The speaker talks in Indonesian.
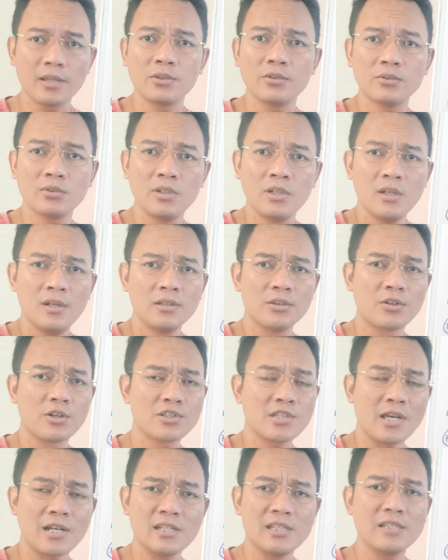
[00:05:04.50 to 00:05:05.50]
gitu,
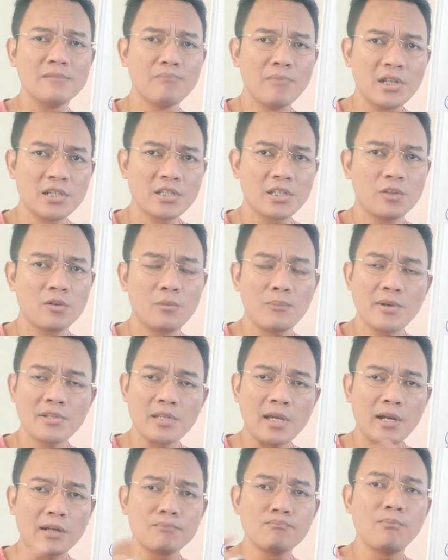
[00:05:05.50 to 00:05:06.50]
terus cari image gitu,
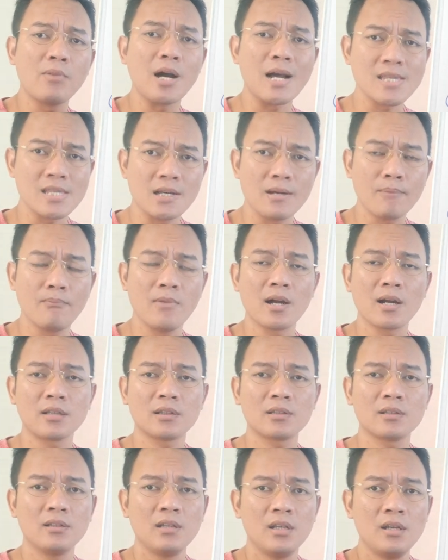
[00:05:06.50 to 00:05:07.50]
pasti akan banyak
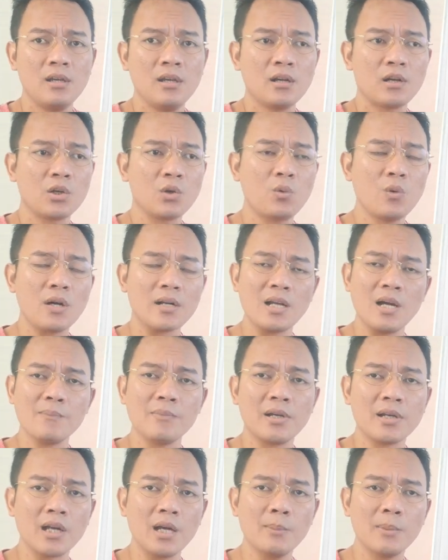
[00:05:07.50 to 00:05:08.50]
banget keluar
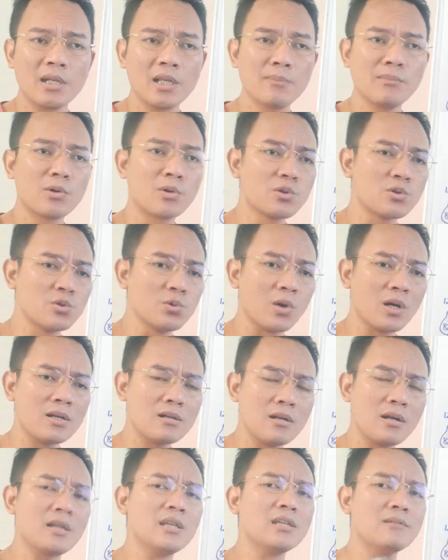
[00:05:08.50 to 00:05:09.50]
gambar-gambar yang
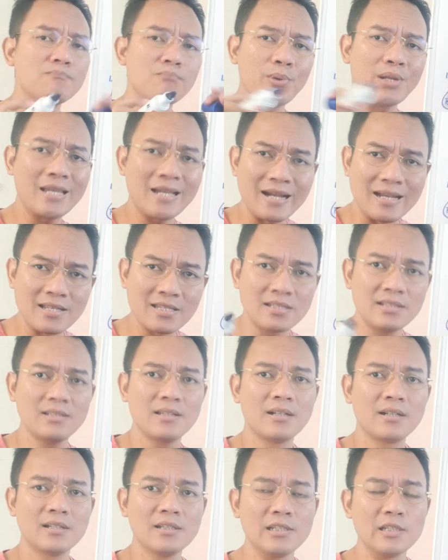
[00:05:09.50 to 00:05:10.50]
menunjukkan implikasi
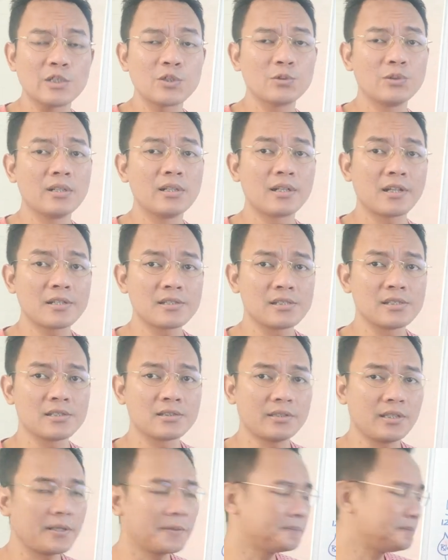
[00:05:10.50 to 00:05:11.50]
dari insulin
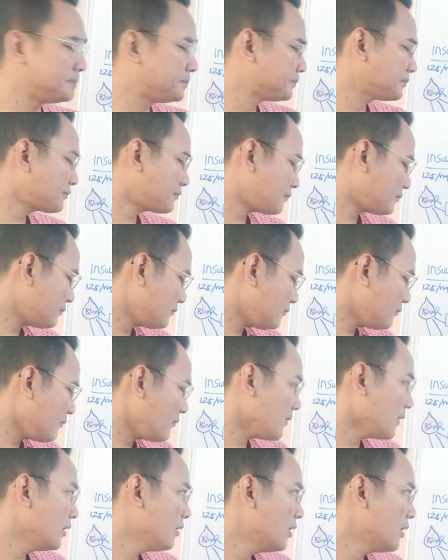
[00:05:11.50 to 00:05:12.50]
resisten.
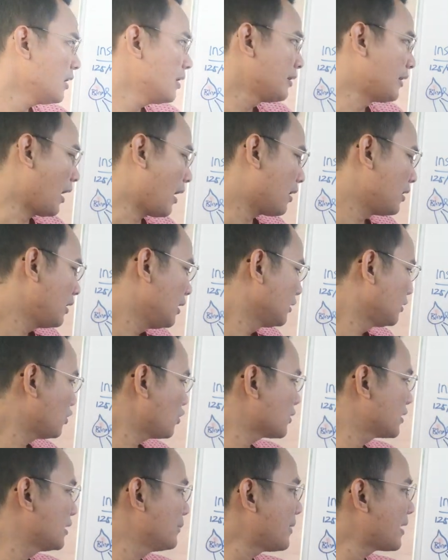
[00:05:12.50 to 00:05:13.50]
Nah,
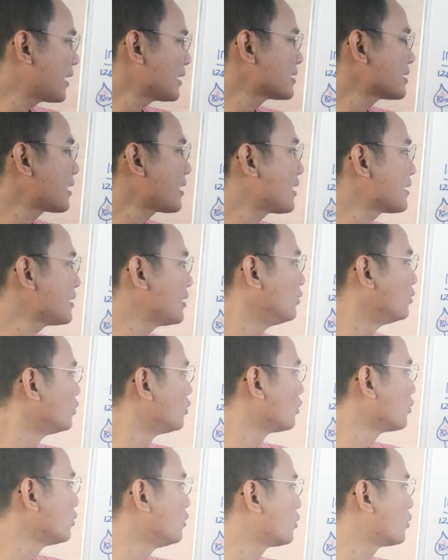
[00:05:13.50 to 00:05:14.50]
terus gimana caranya
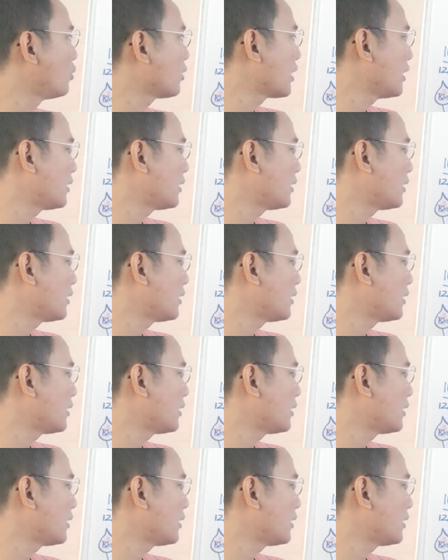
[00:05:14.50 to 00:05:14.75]
untuk mengukur